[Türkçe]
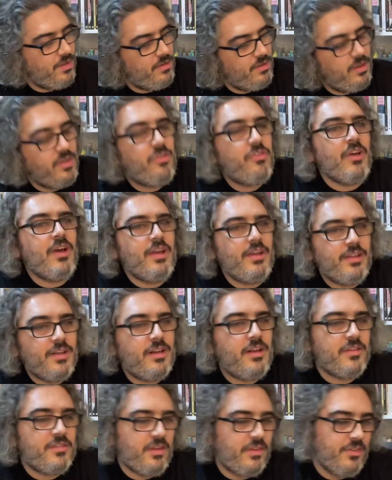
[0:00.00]
Hikayeyi de
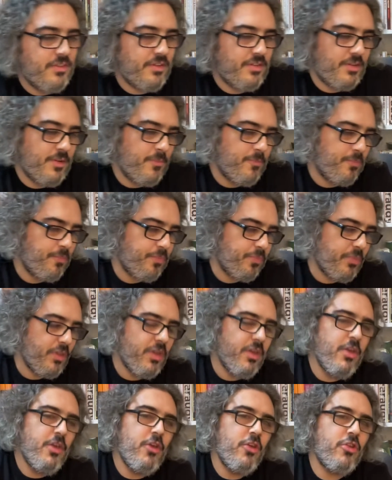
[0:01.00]
kazandırdı.
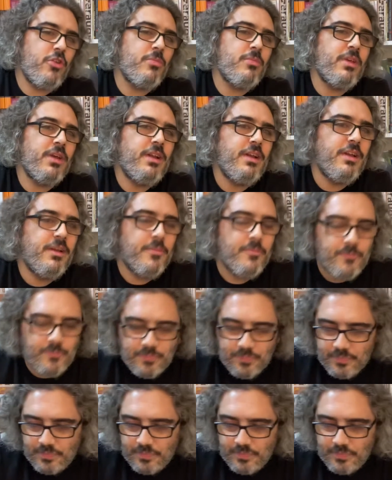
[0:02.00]
Şimdi gelelim.